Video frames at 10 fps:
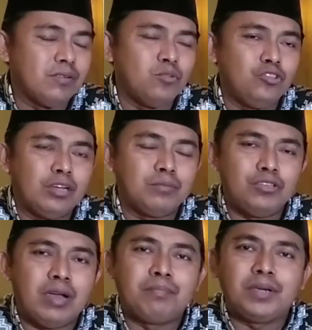Kemudian
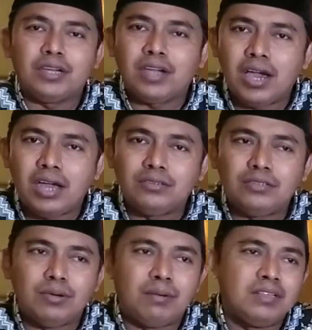menyampaikan,
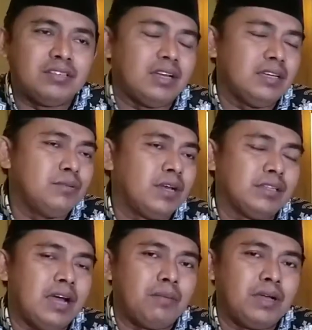diwawancarai
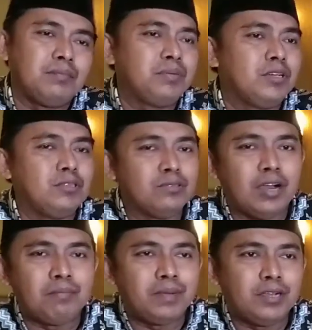wartawan begitu
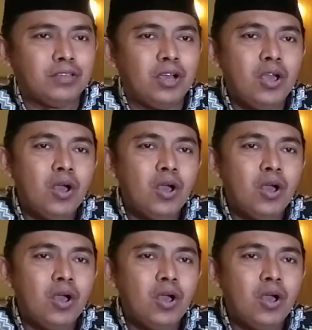gampangnya.